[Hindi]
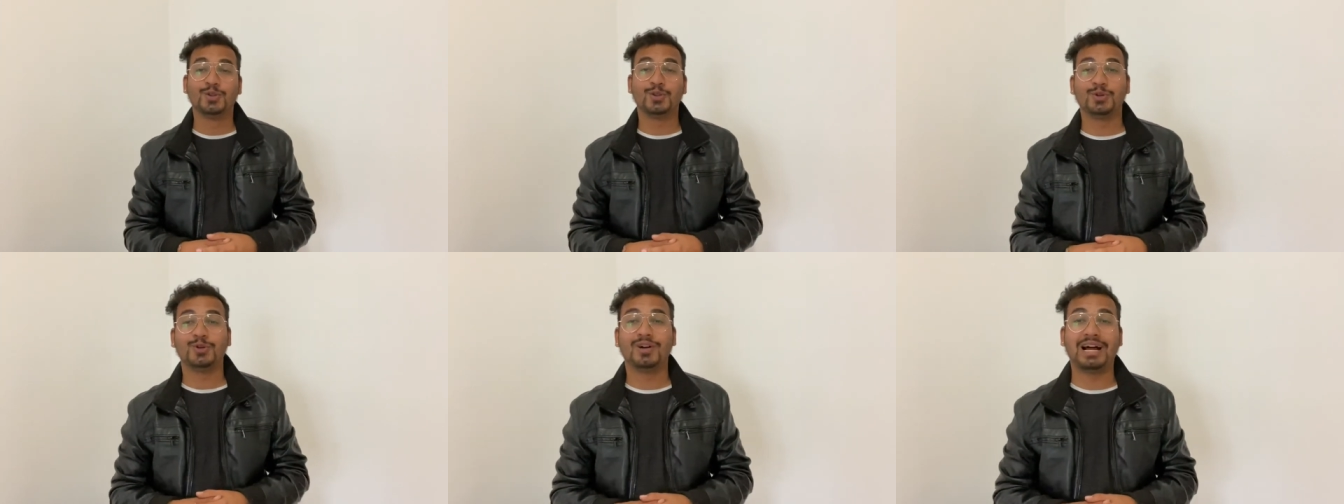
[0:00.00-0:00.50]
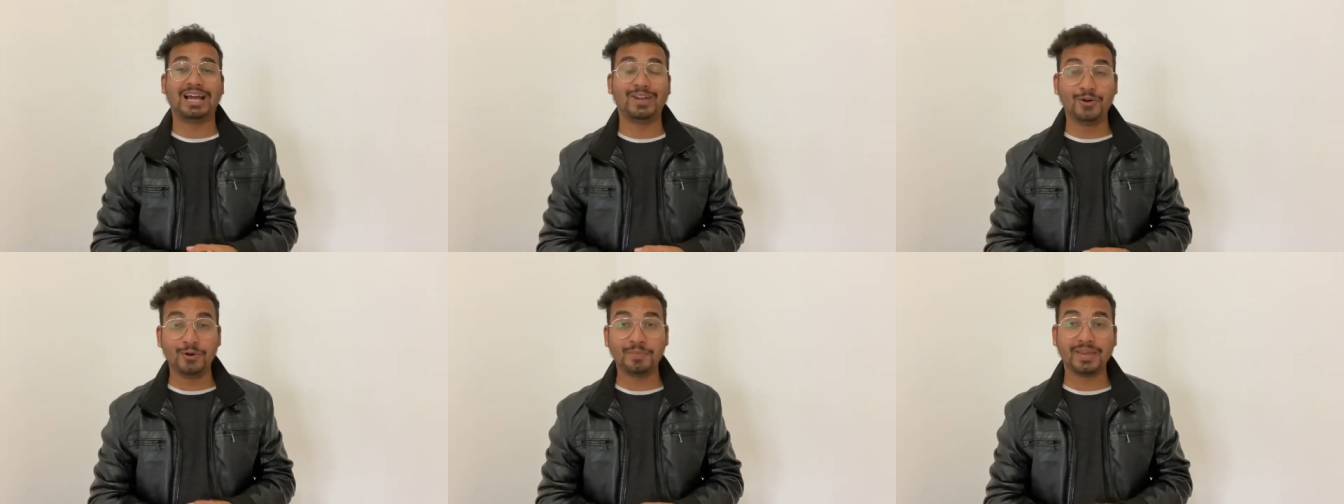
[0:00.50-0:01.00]
तो आई
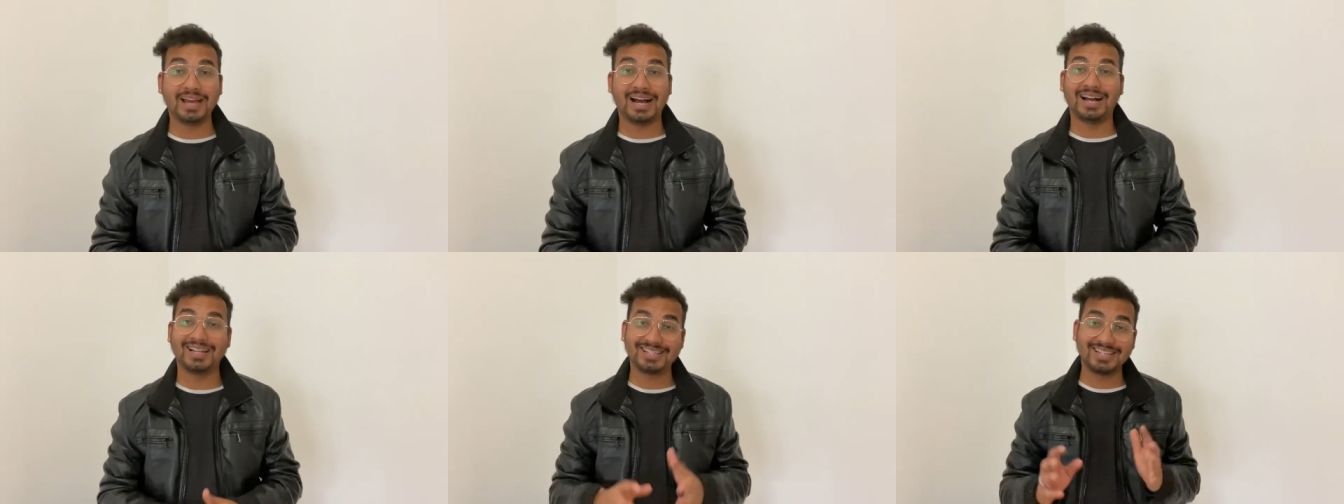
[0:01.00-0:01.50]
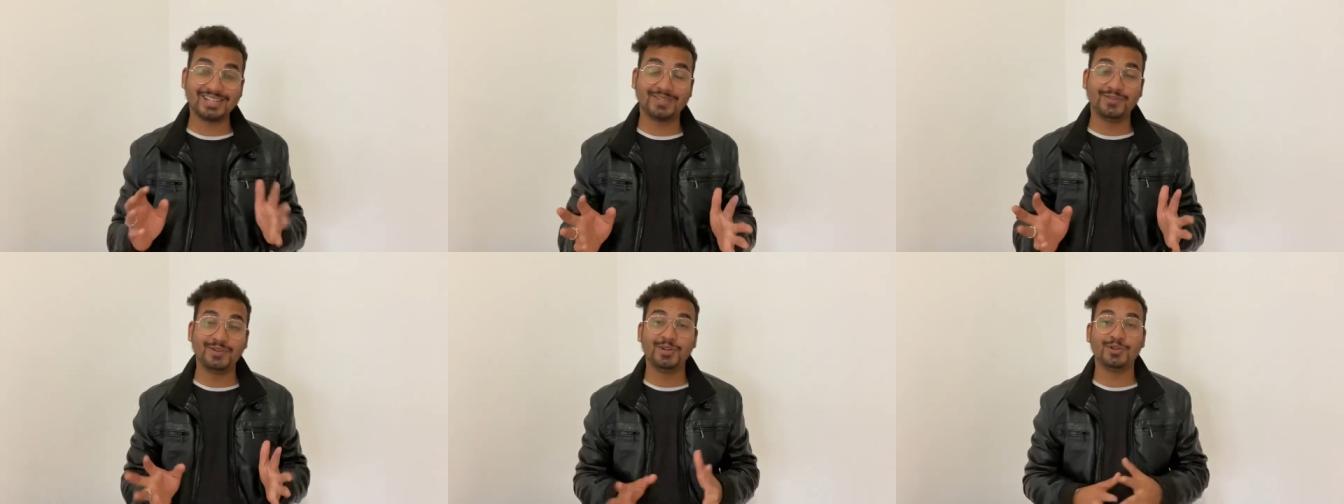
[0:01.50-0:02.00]
होप कि आज के
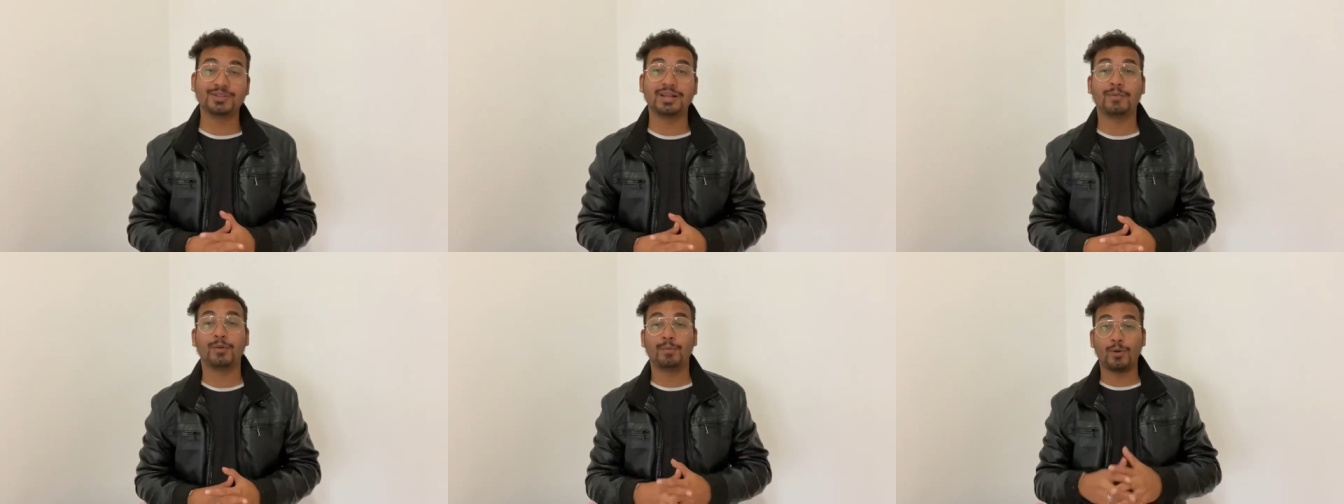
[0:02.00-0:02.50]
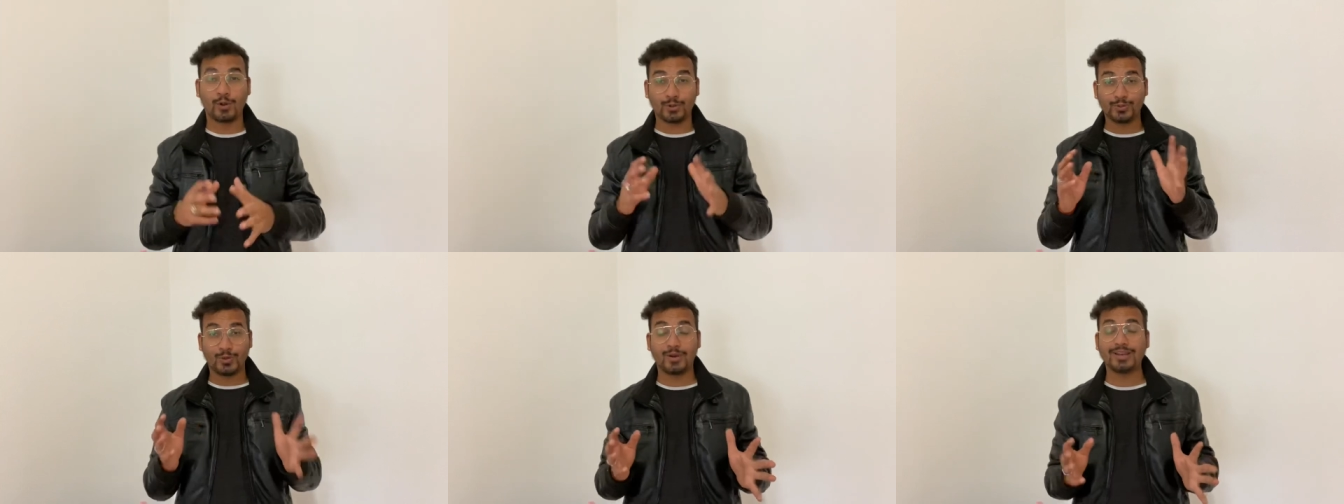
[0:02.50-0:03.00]
इस वीडियो से आपको बहुत
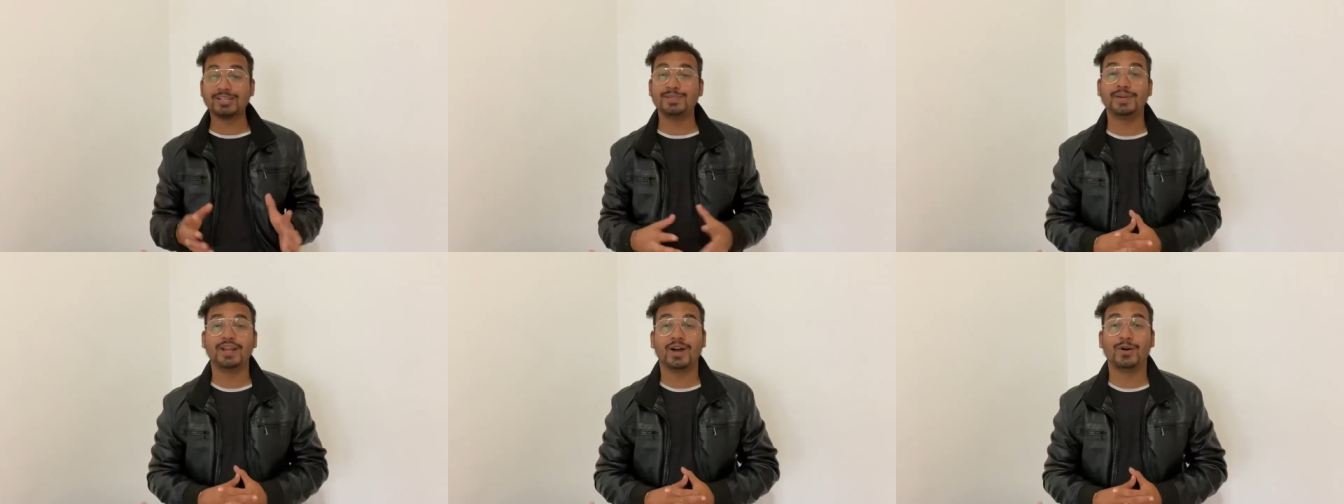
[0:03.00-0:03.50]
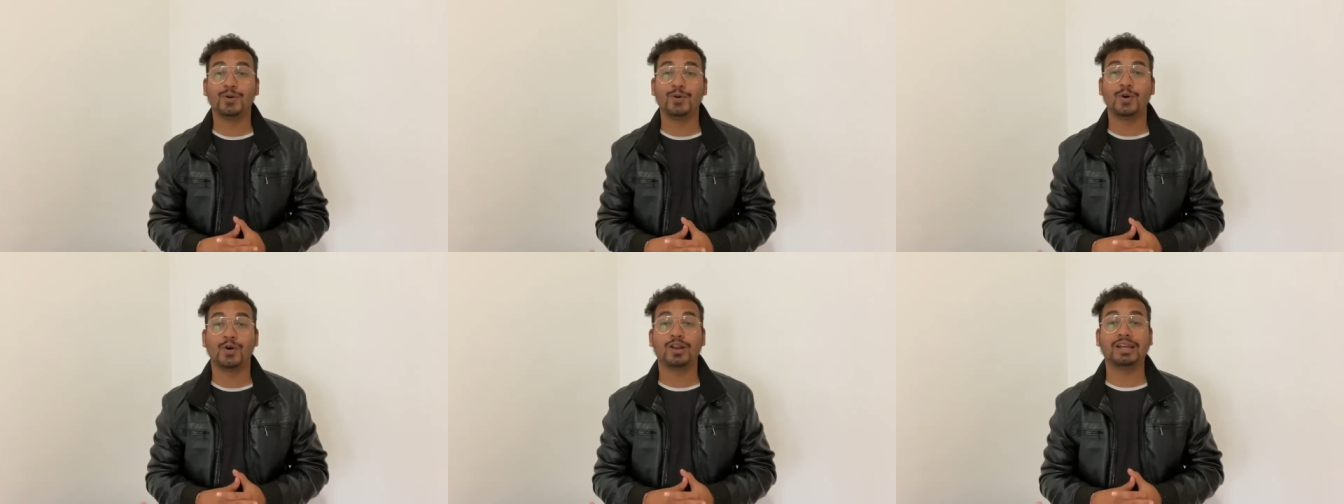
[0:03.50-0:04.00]
नॉलेज मिला हो
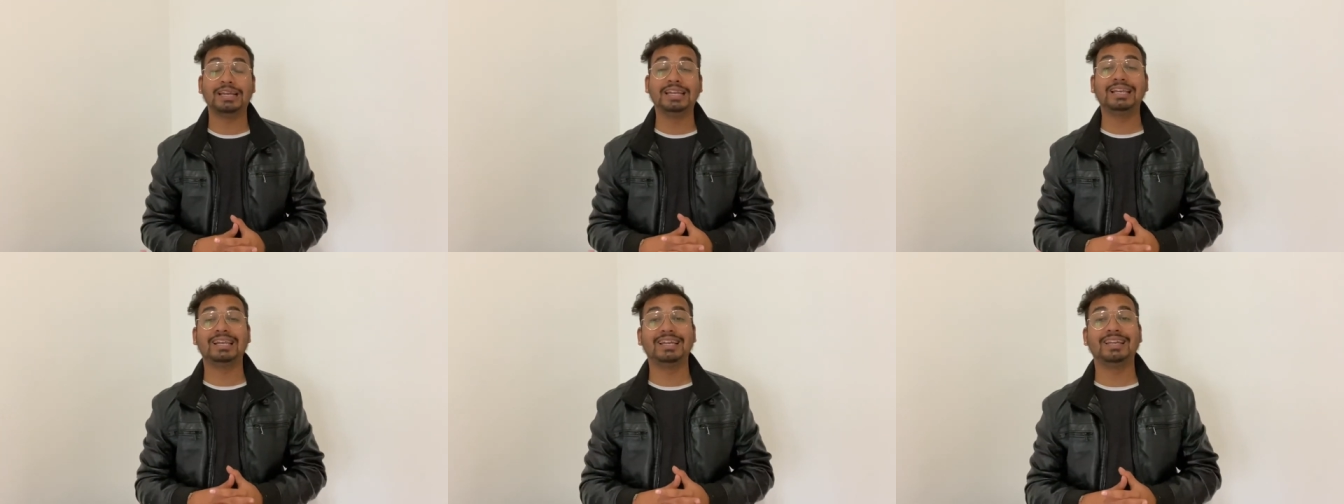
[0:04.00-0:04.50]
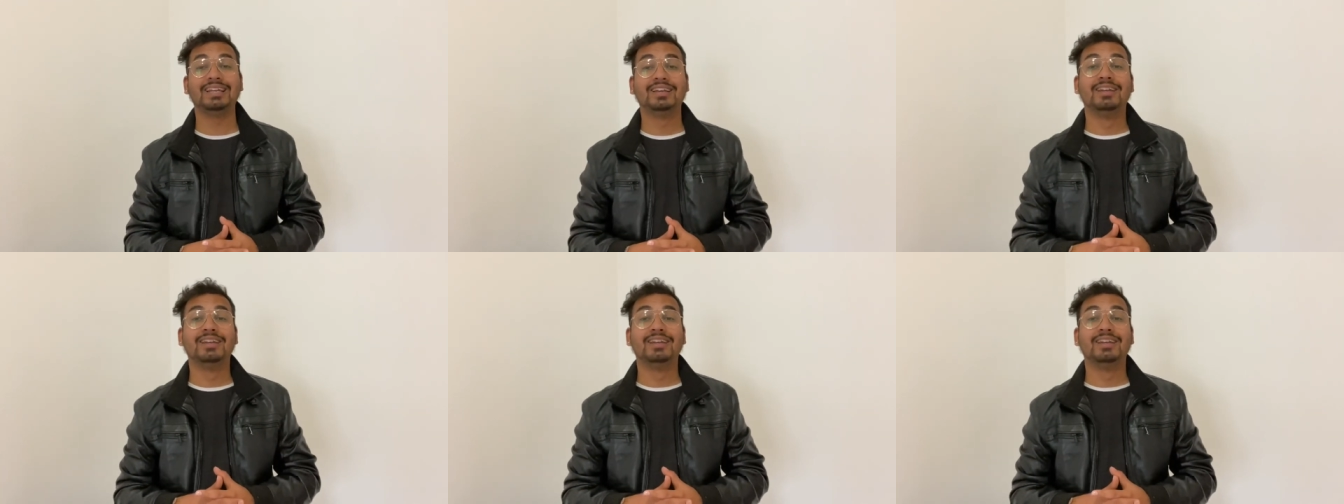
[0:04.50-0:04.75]
और कहीं ना कहीं